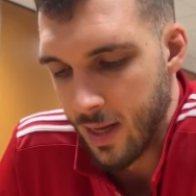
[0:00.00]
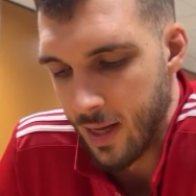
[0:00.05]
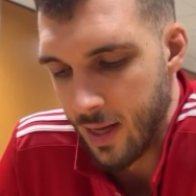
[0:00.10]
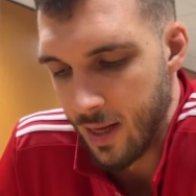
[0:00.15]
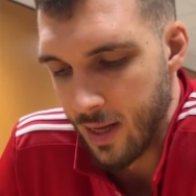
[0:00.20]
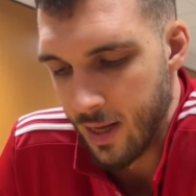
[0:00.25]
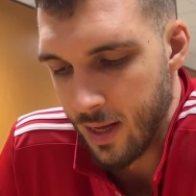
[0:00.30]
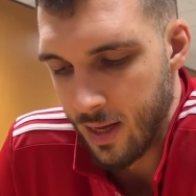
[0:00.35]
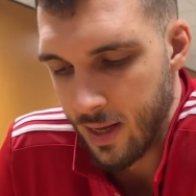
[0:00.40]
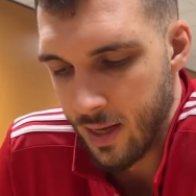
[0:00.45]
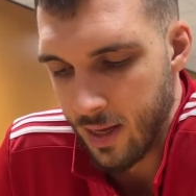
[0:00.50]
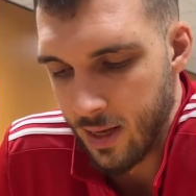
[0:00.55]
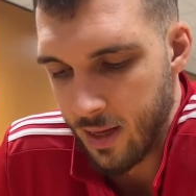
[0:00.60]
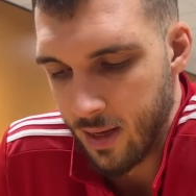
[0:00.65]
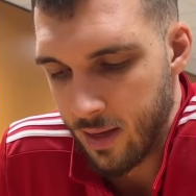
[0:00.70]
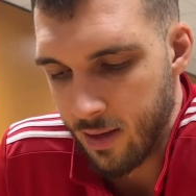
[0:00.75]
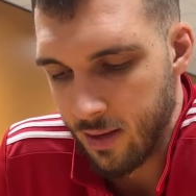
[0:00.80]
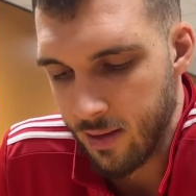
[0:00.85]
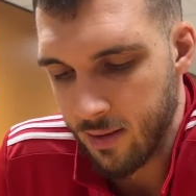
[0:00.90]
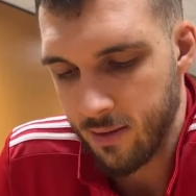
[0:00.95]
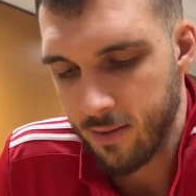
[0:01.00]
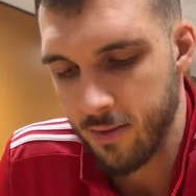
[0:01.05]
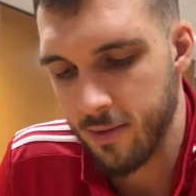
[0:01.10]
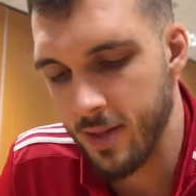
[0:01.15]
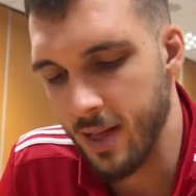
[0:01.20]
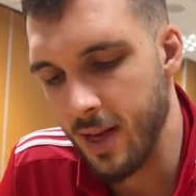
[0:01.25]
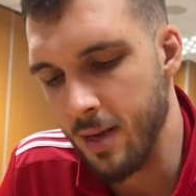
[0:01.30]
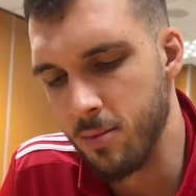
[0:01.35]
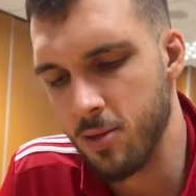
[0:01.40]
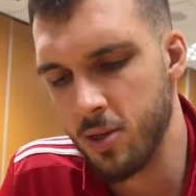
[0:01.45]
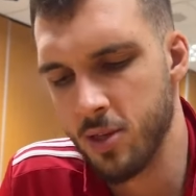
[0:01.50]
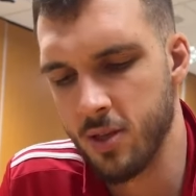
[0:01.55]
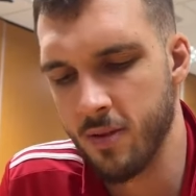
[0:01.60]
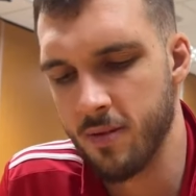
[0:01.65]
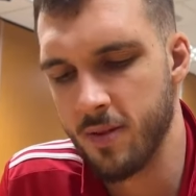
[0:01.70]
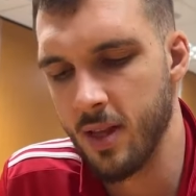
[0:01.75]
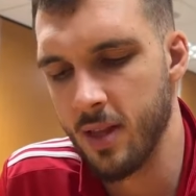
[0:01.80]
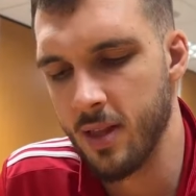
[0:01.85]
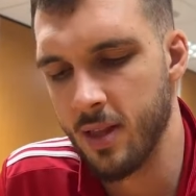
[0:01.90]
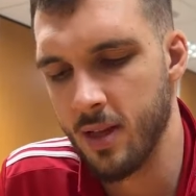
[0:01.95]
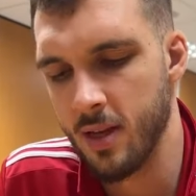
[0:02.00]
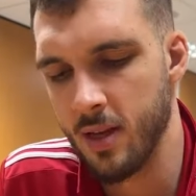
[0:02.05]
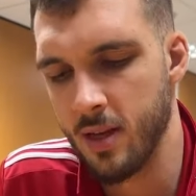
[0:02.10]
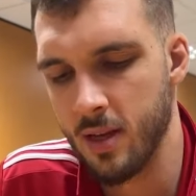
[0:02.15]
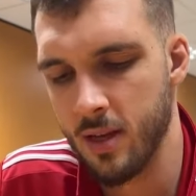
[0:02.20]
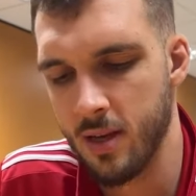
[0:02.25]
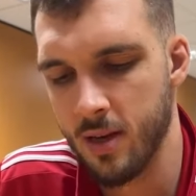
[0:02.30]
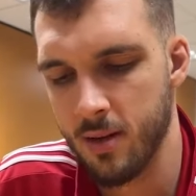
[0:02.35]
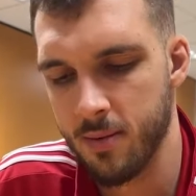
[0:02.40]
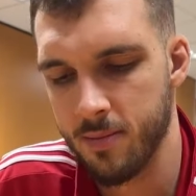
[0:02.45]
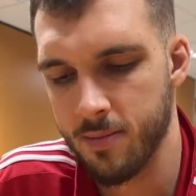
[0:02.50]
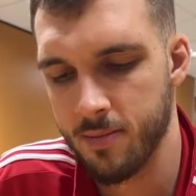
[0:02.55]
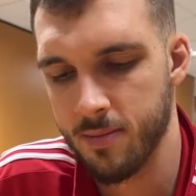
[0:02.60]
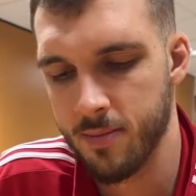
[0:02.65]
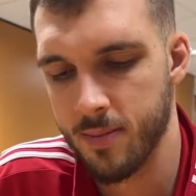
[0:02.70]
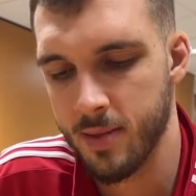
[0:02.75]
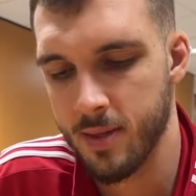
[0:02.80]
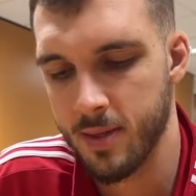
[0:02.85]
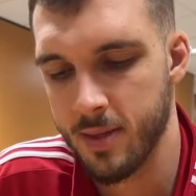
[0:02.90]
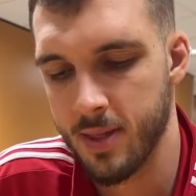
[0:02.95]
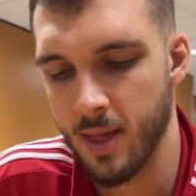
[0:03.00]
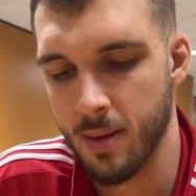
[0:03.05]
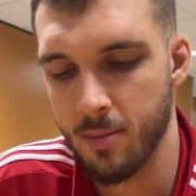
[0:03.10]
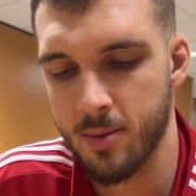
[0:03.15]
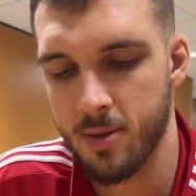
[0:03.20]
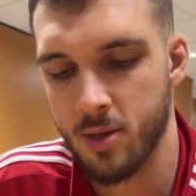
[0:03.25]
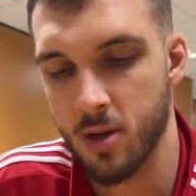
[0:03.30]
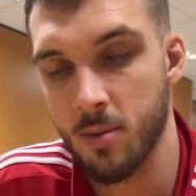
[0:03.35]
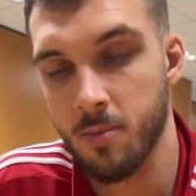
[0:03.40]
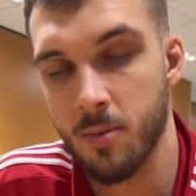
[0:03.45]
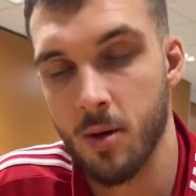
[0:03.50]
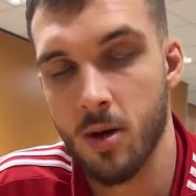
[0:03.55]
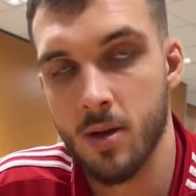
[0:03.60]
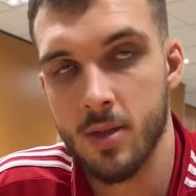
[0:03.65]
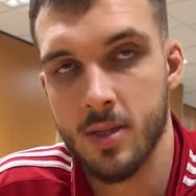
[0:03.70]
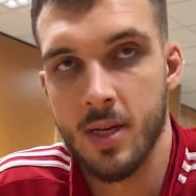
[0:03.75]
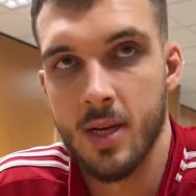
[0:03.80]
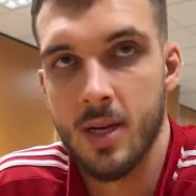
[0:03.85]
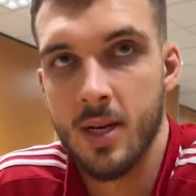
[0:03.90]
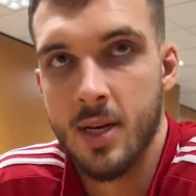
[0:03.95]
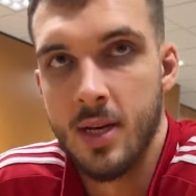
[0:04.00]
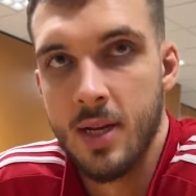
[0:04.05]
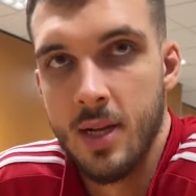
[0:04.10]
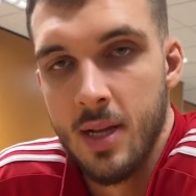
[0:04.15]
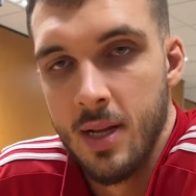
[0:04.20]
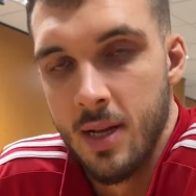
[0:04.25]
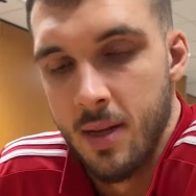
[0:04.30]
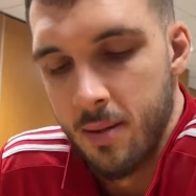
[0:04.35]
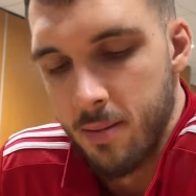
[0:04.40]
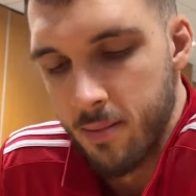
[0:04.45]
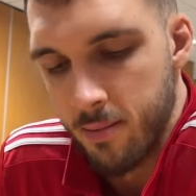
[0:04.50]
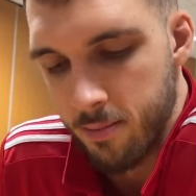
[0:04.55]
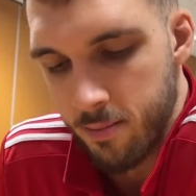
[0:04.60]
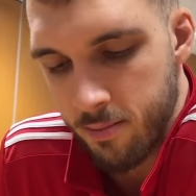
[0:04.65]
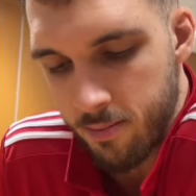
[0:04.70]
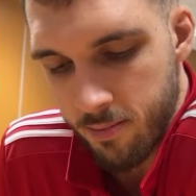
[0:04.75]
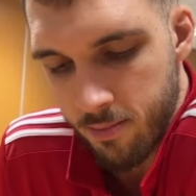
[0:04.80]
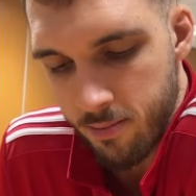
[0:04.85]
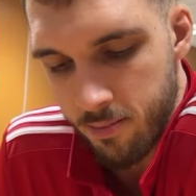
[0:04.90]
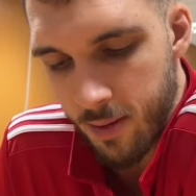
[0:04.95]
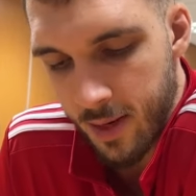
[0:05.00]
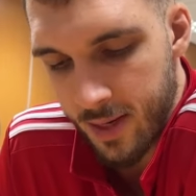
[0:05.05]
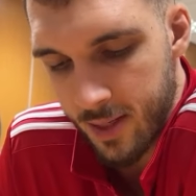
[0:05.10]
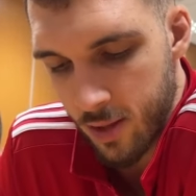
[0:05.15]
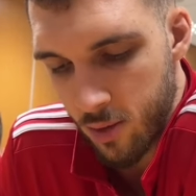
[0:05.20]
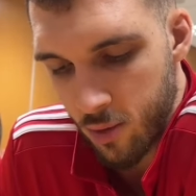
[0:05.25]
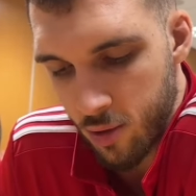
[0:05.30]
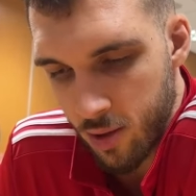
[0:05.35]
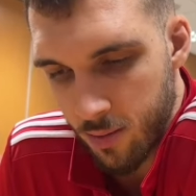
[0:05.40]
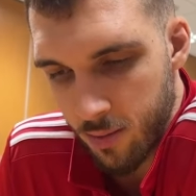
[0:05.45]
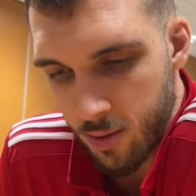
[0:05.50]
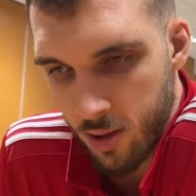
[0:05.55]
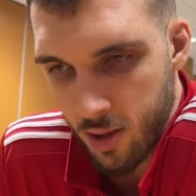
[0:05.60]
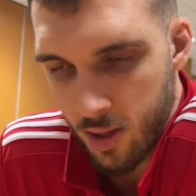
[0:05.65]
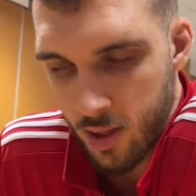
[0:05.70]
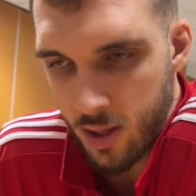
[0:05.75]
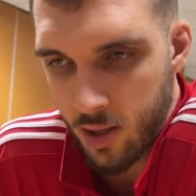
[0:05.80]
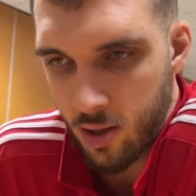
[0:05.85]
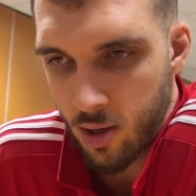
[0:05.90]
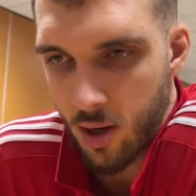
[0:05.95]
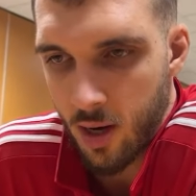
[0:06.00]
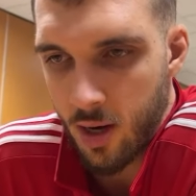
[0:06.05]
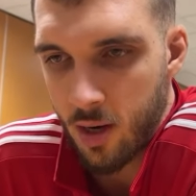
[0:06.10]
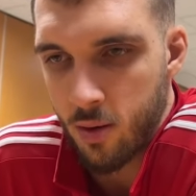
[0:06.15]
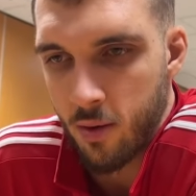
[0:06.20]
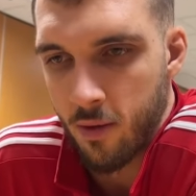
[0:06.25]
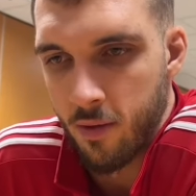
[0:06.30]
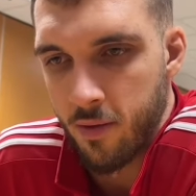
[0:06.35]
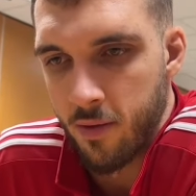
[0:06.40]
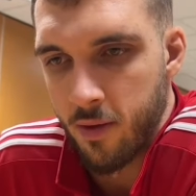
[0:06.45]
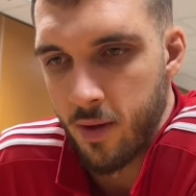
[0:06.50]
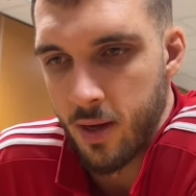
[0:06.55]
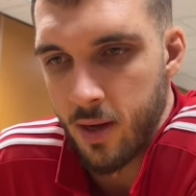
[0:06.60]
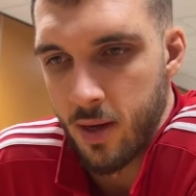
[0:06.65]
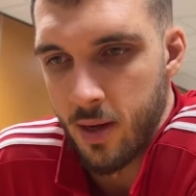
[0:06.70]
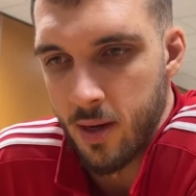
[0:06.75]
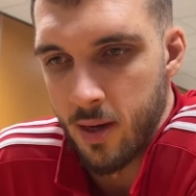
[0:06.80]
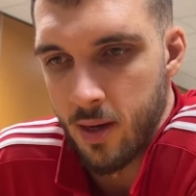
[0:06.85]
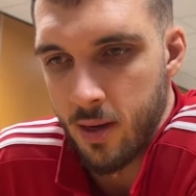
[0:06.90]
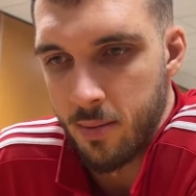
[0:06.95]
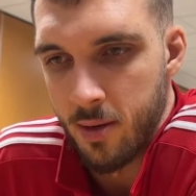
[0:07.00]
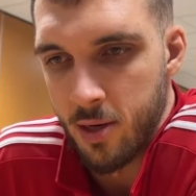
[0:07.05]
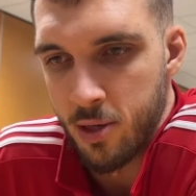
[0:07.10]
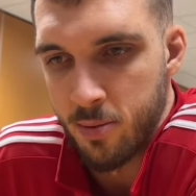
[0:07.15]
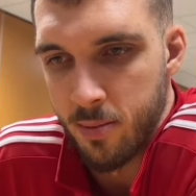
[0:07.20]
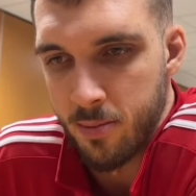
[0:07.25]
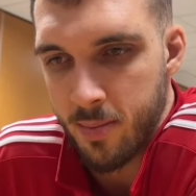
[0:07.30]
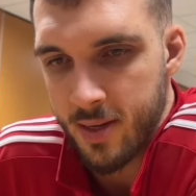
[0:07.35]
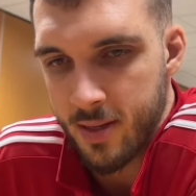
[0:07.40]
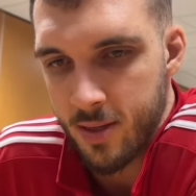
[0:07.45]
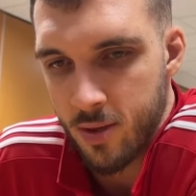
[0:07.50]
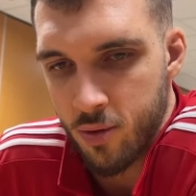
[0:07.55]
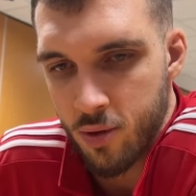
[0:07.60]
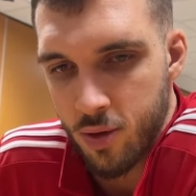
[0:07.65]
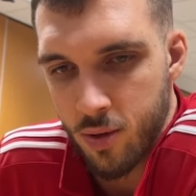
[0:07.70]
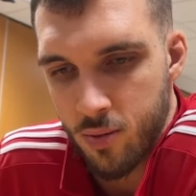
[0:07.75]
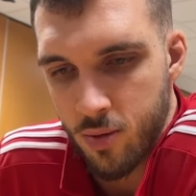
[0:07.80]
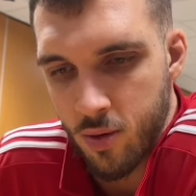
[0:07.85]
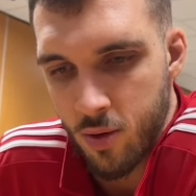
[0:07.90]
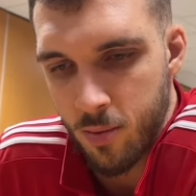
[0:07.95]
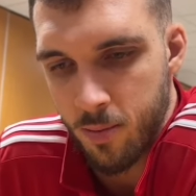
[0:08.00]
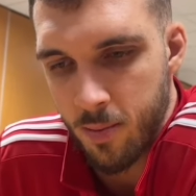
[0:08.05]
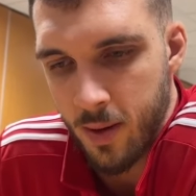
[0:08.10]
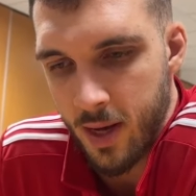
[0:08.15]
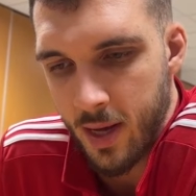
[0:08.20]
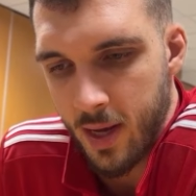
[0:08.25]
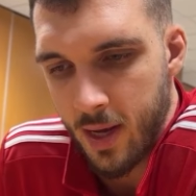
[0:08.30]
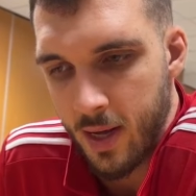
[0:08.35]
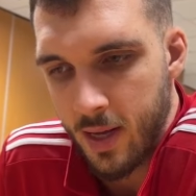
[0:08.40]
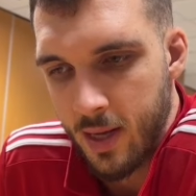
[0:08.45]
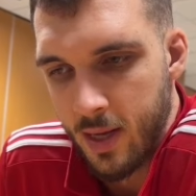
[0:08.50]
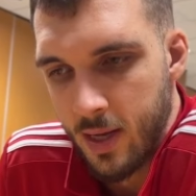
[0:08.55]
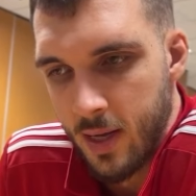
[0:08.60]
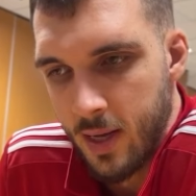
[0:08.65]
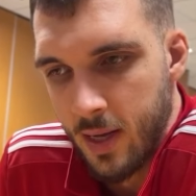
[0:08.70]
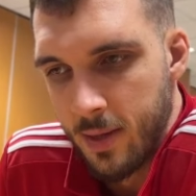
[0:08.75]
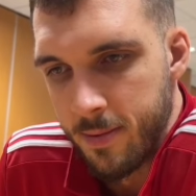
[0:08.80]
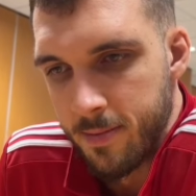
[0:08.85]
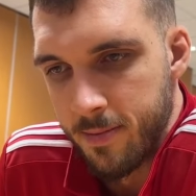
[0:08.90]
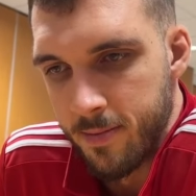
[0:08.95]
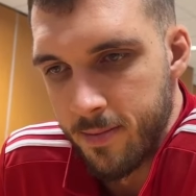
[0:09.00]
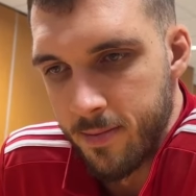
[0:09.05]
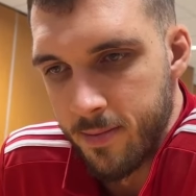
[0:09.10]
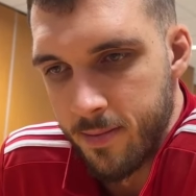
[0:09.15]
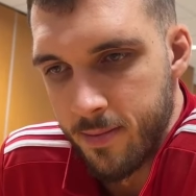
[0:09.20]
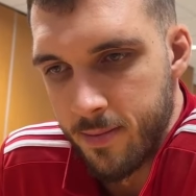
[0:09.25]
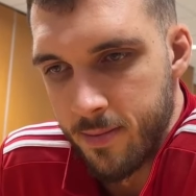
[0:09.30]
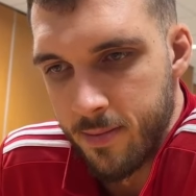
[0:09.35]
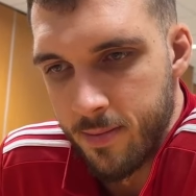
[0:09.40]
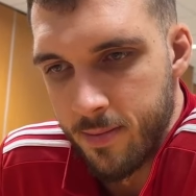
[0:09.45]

E, wydaje mi się, że wtedy tam skąd pochodzę, bardzo dużo moich kolegów, e, mieliśmy bardzo dużą grupę mm,